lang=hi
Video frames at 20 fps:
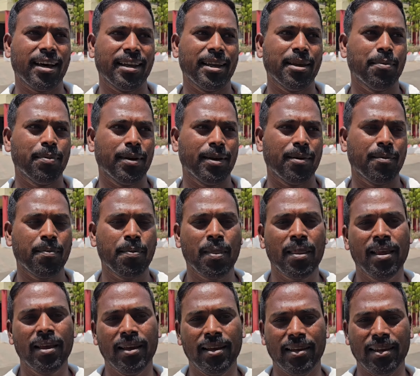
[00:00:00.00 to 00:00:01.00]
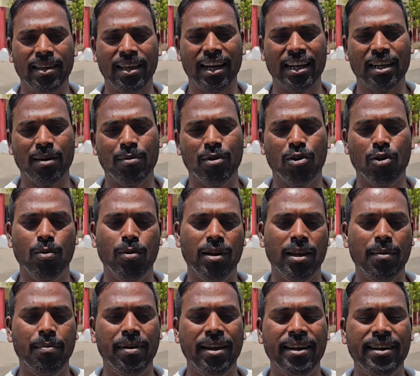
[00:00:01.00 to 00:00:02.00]
थाने पे लिया के मेरे को
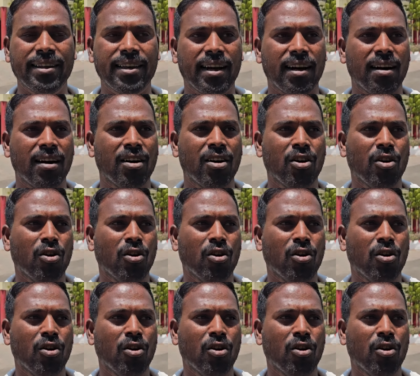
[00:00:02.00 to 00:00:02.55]
बोले बैठ जा